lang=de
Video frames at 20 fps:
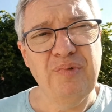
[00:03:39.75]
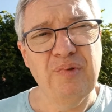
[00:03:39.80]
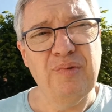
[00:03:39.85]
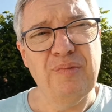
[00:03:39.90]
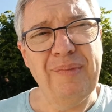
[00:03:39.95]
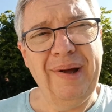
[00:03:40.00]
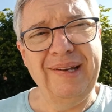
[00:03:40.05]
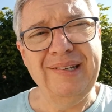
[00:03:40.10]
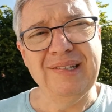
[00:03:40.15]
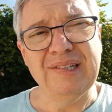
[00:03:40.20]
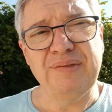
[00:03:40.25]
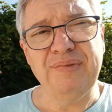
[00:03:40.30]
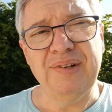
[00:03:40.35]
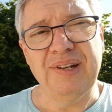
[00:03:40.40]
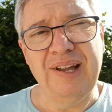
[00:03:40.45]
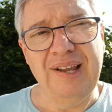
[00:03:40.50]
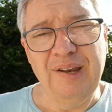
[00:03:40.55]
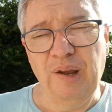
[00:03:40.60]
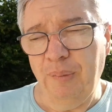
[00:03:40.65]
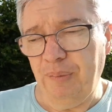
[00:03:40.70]
wo manches
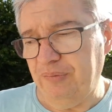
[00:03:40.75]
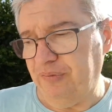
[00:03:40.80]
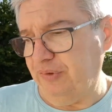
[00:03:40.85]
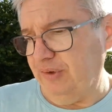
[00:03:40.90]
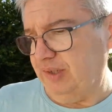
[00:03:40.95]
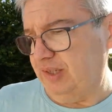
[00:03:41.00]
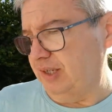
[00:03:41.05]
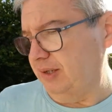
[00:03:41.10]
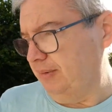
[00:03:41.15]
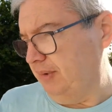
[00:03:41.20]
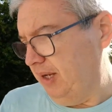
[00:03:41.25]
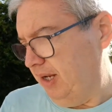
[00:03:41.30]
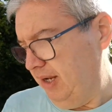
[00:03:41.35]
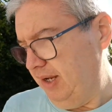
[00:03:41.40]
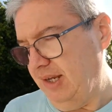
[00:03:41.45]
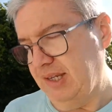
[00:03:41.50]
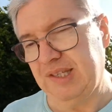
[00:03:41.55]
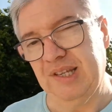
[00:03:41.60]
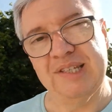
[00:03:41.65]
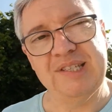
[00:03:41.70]
wieder erlaubt wird,
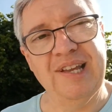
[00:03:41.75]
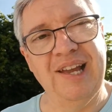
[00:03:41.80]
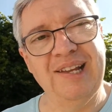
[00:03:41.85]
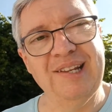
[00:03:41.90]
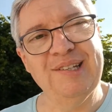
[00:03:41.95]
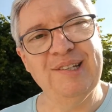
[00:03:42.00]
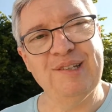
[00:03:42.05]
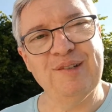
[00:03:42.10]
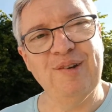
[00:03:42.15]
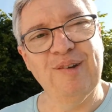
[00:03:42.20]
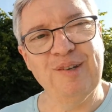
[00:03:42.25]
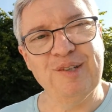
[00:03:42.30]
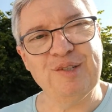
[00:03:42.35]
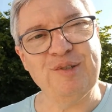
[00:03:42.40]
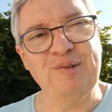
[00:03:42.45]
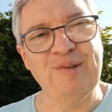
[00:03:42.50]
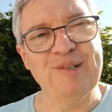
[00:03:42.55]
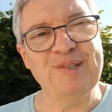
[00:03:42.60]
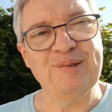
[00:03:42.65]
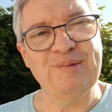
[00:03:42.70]
ist das eigentlich eine tolle
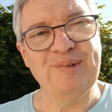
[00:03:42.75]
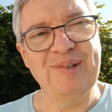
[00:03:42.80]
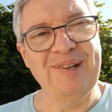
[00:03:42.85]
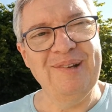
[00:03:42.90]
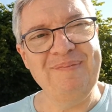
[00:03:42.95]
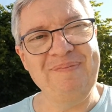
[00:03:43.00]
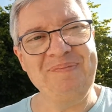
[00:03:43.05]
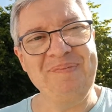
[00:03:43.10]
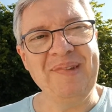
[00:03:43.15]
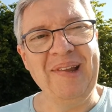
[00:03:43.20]
Chance, oder?